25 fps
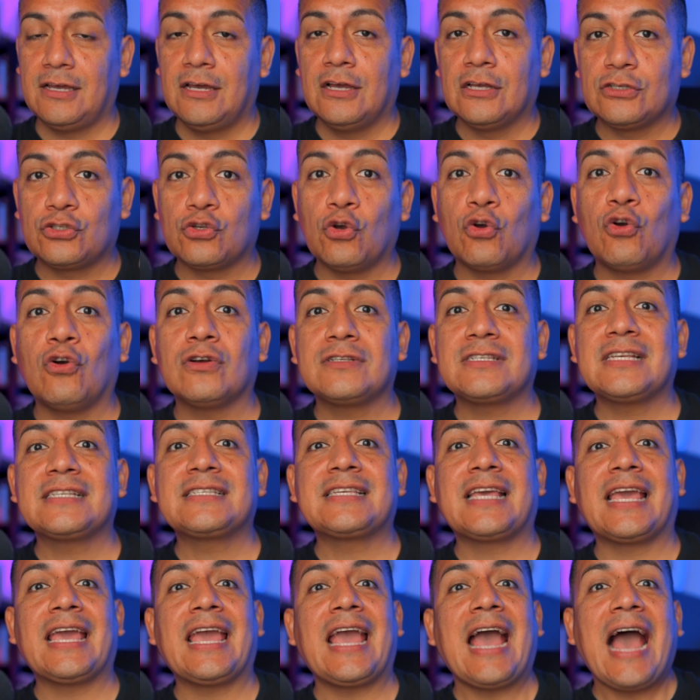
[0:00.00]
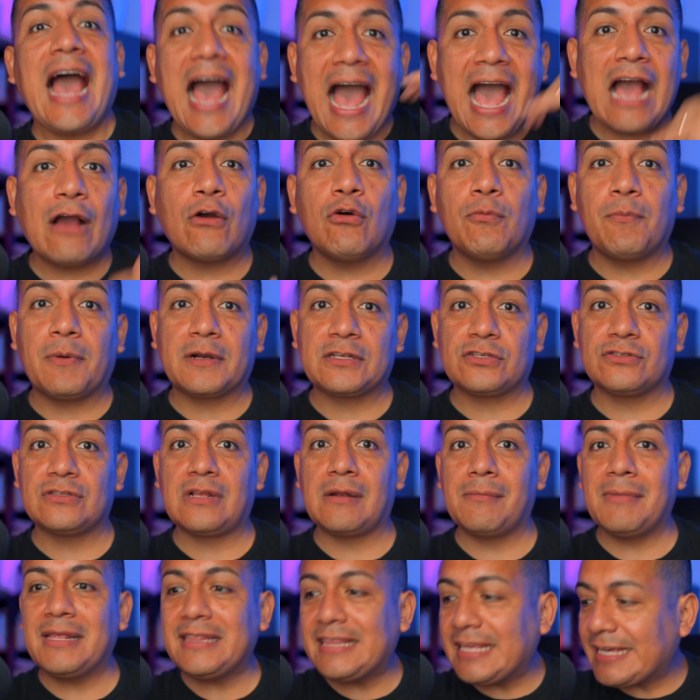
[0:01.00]
Son cosas que hago
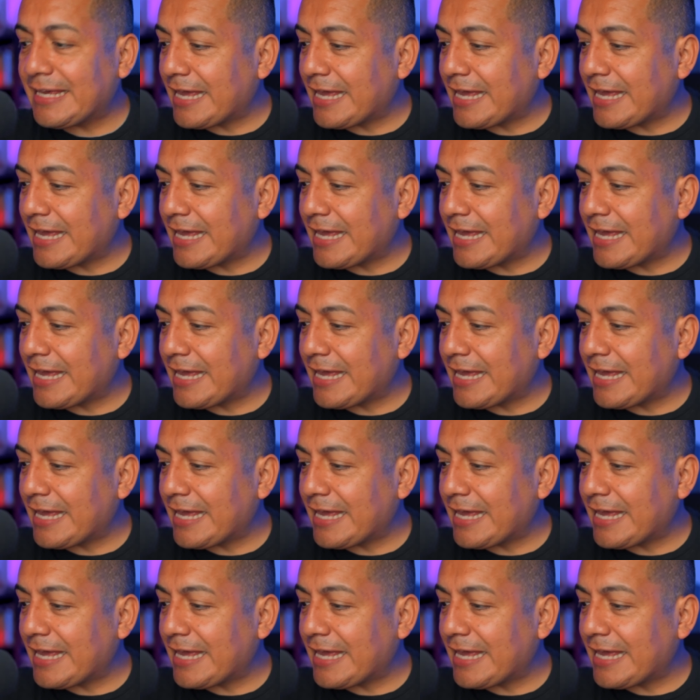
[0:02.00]
personalmente y